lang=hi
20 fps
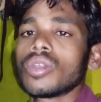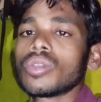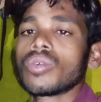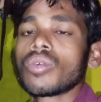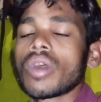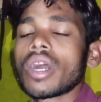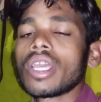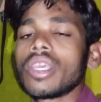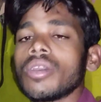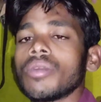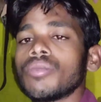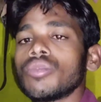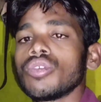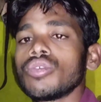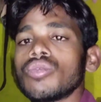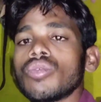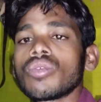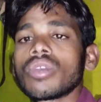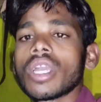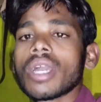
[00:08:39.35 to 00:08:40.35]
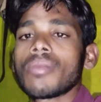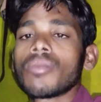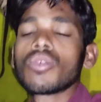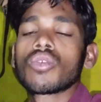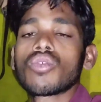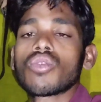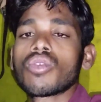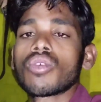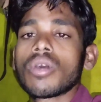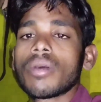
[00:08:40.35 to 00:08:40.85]
तो आई होप दोस्तों कि आप
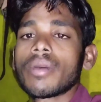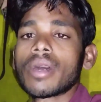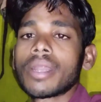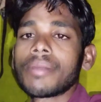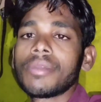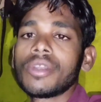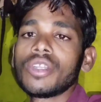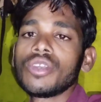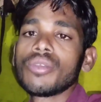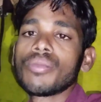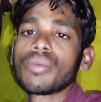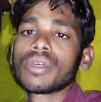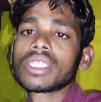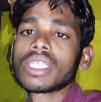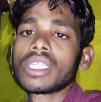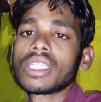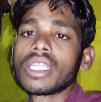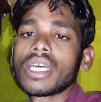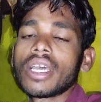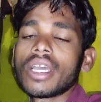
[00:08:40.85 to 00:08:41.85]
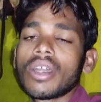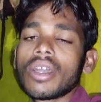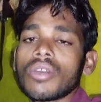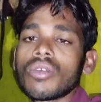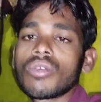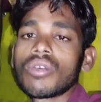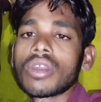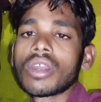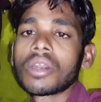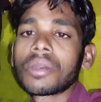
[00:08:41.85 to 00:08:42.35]
लोगों को हमारा वीडियो पसंद आया
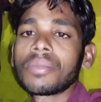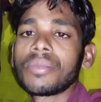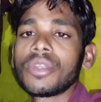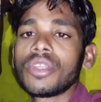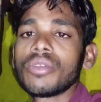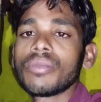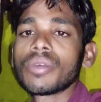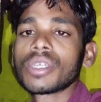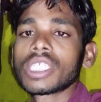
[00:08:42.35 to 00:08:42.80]
होगा और वीडियो